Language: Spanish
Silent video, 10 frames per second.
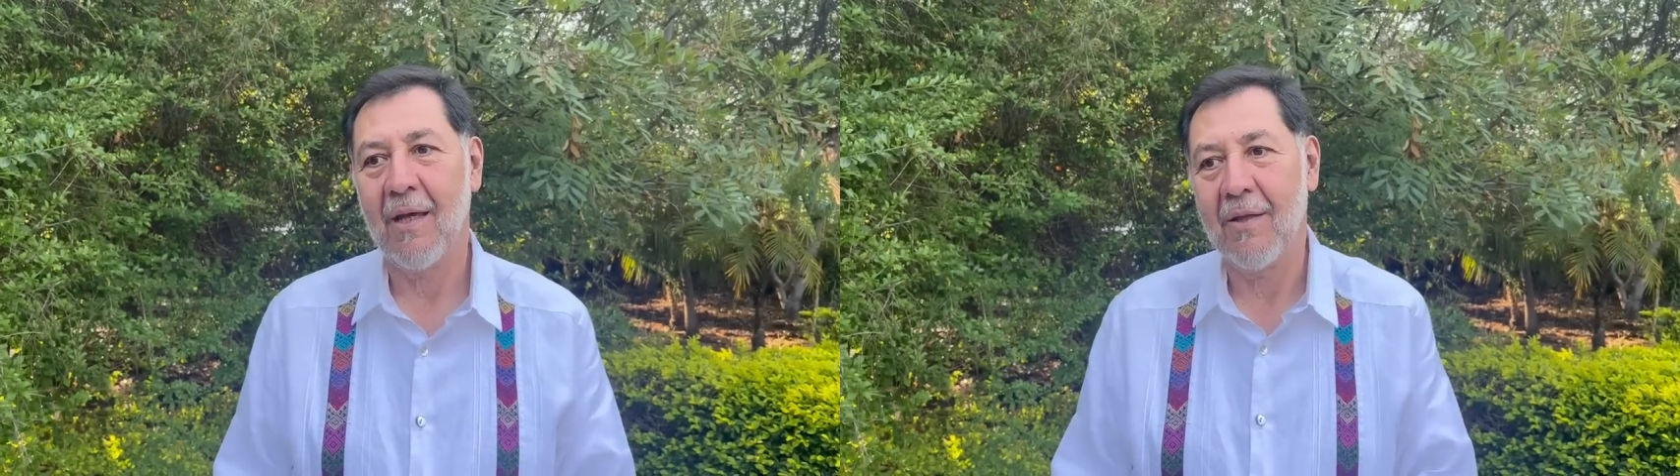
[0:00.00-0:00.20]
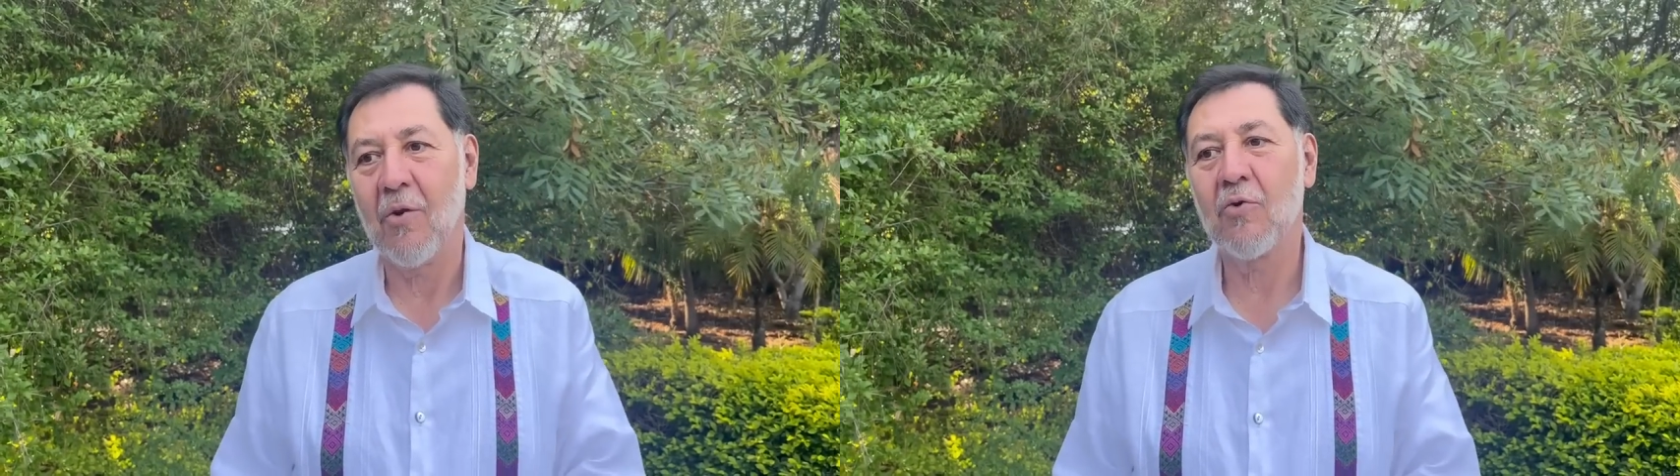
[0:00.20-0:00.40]

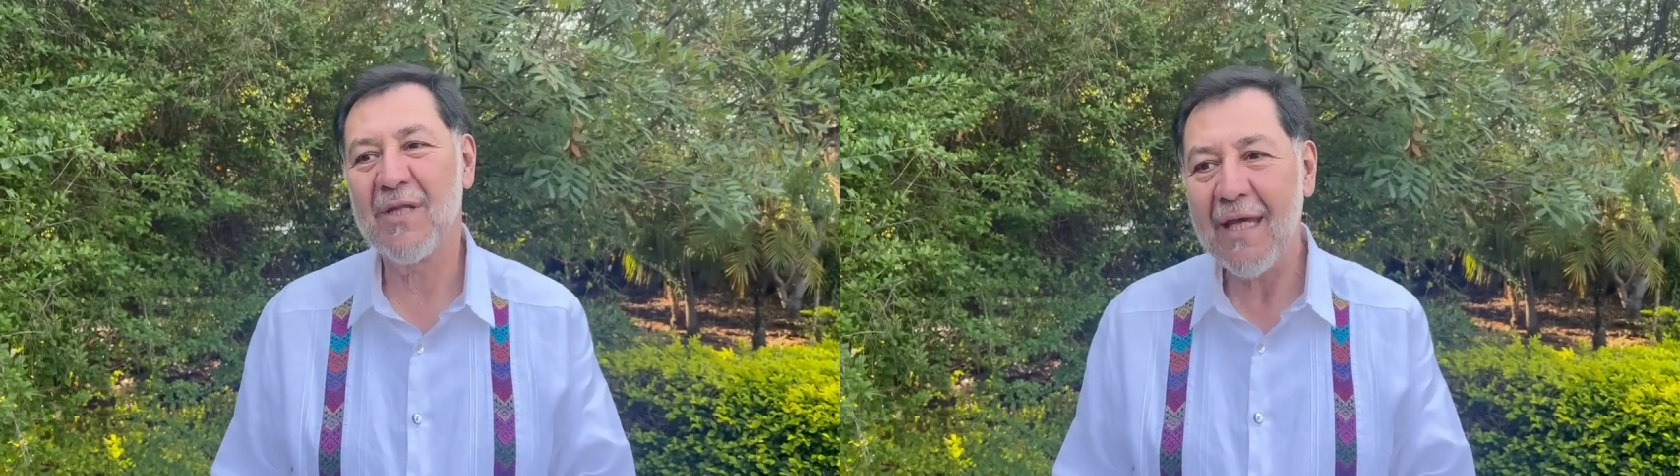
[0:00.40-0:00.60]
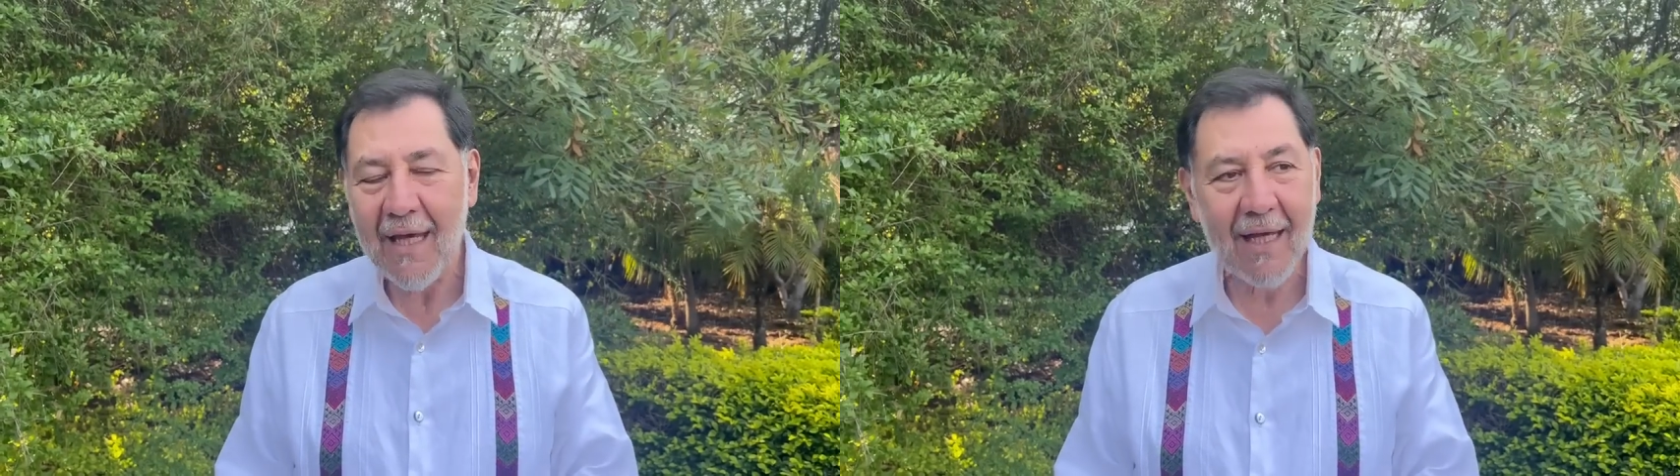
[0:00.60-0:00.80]
dos
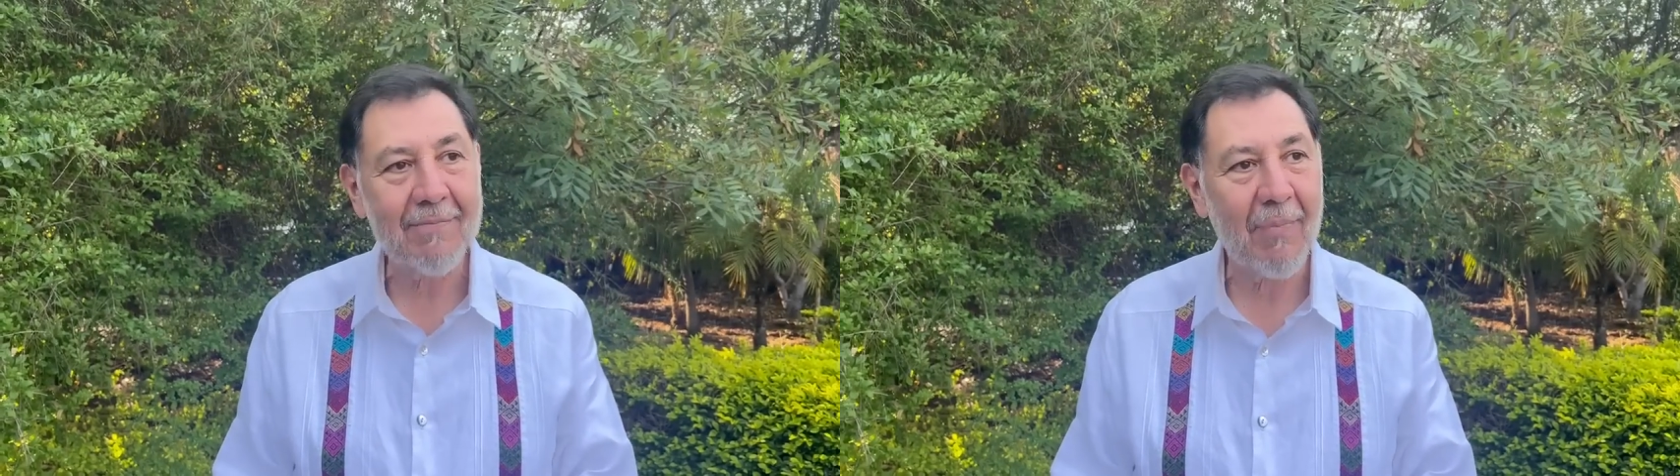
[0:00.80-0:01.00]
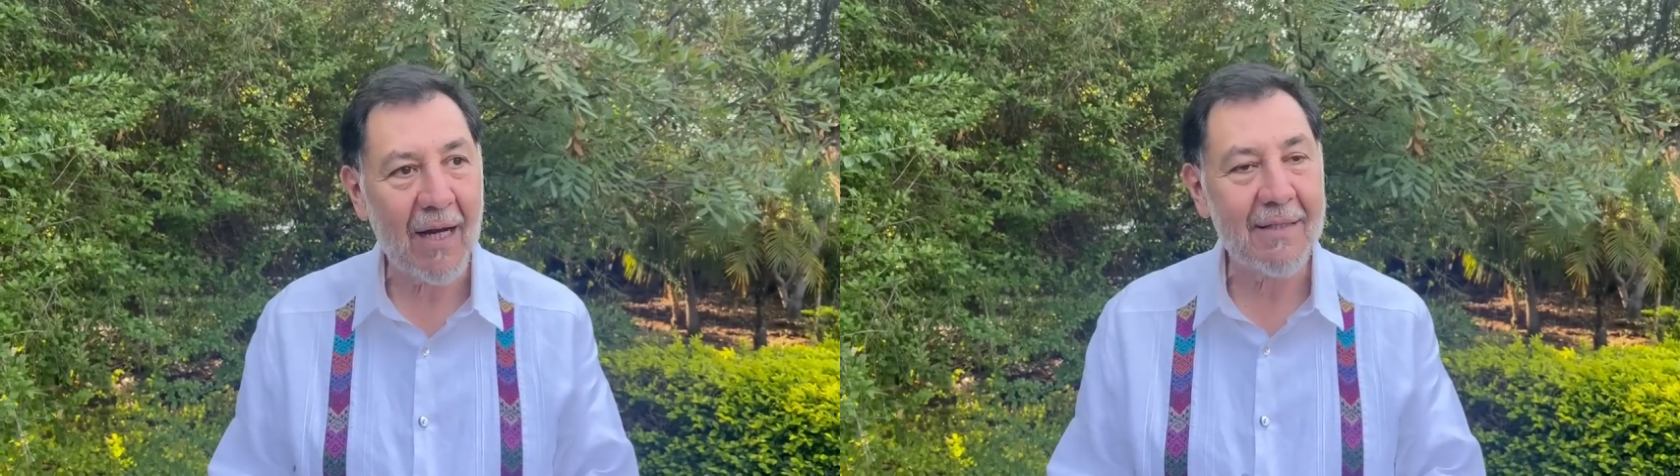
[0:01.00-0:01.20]
días
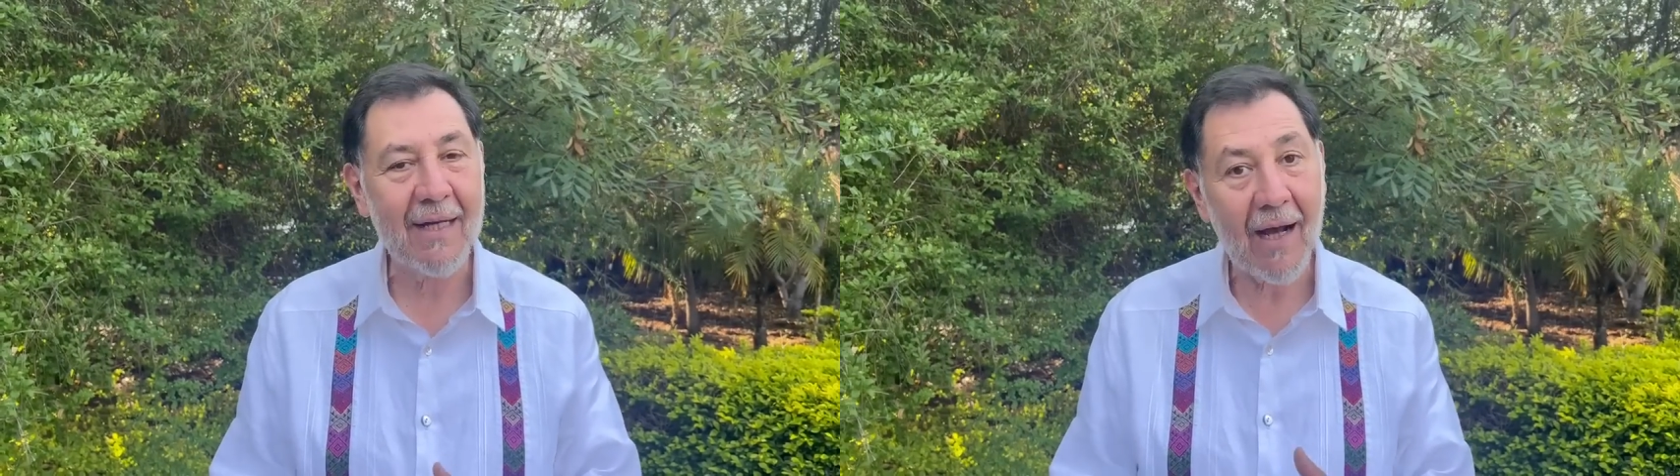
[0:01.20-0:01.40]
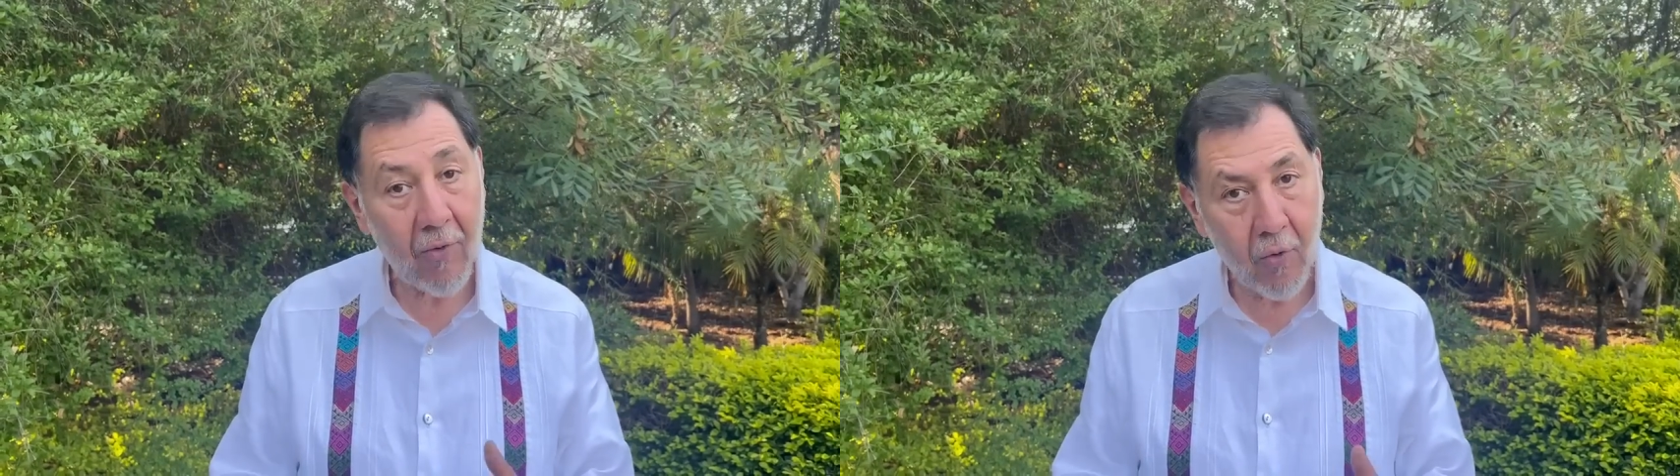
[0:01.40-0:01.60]
para
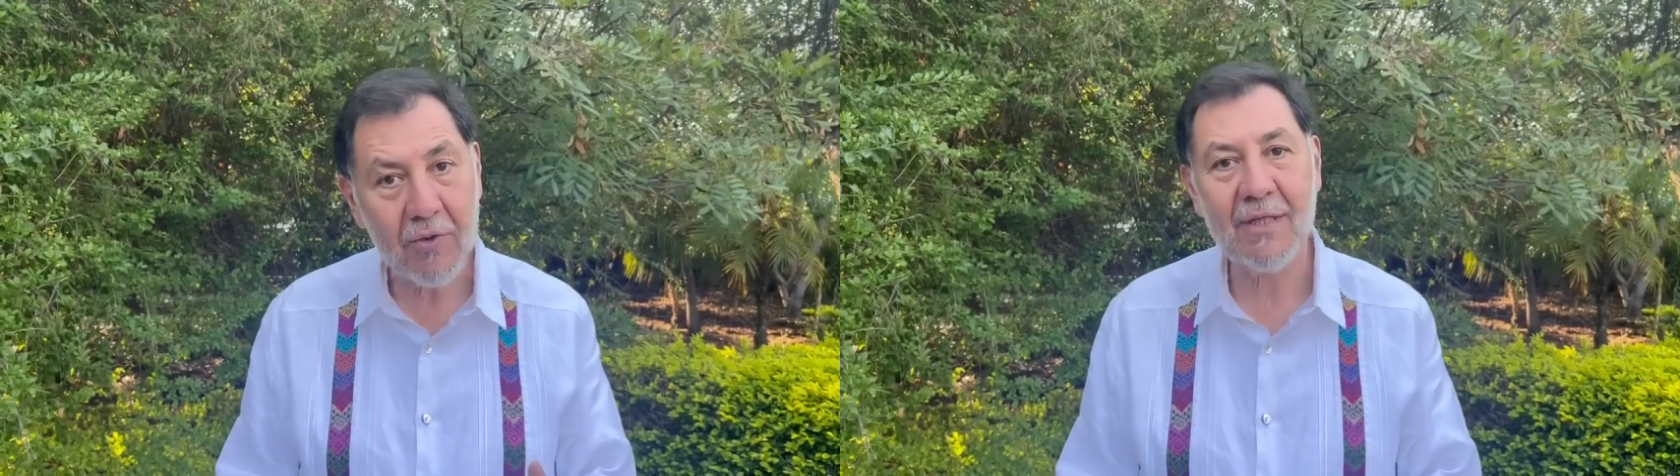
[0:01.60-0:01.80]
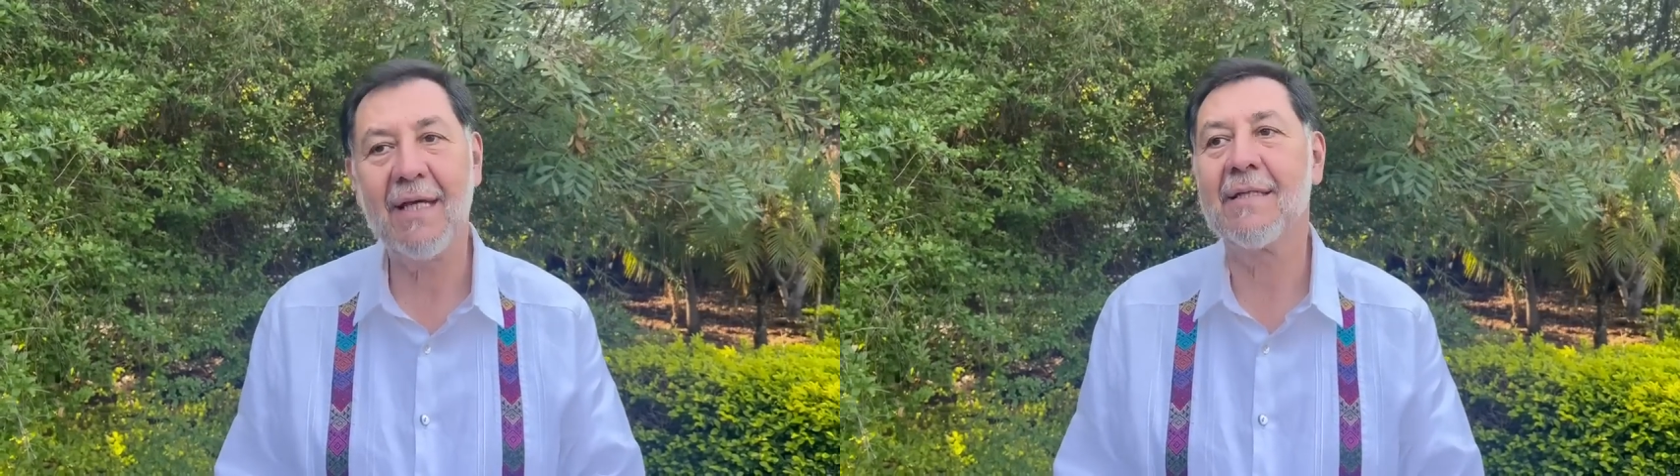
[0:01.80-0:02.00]
hacer
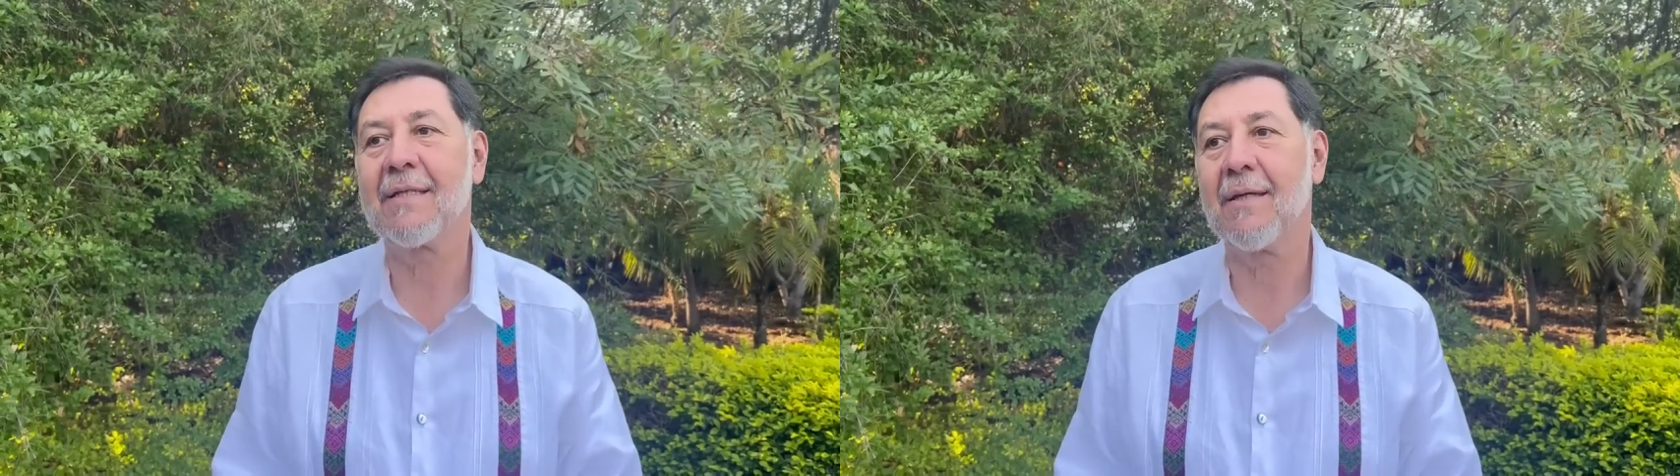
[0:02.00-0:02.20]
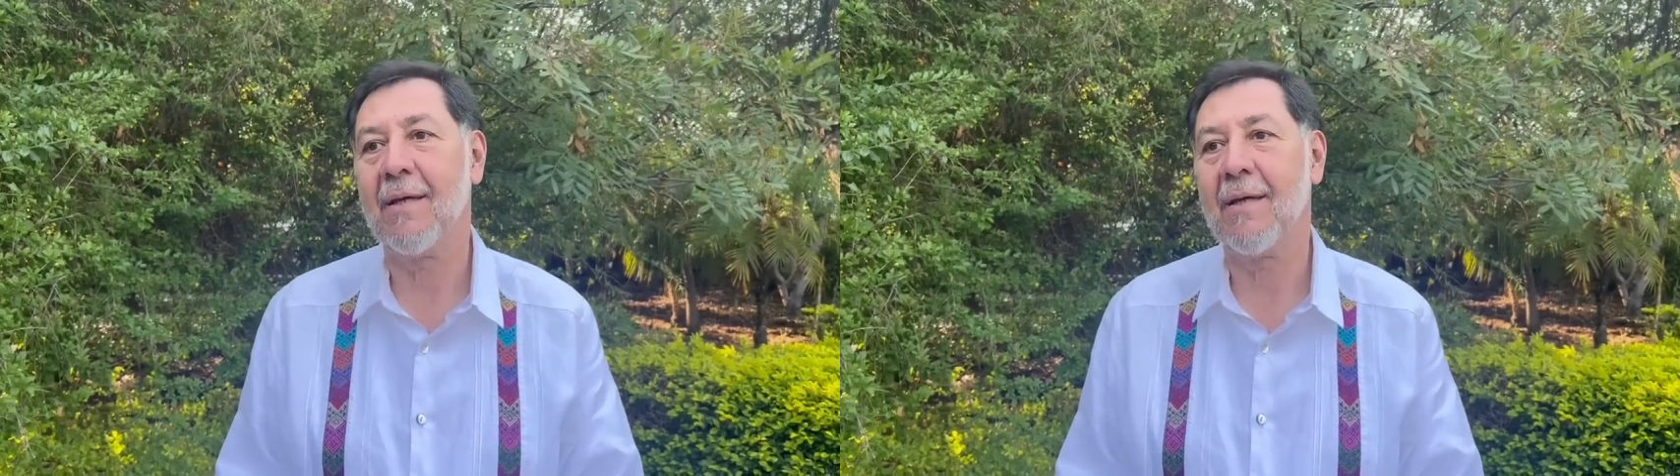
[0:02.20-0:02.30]
ajustes,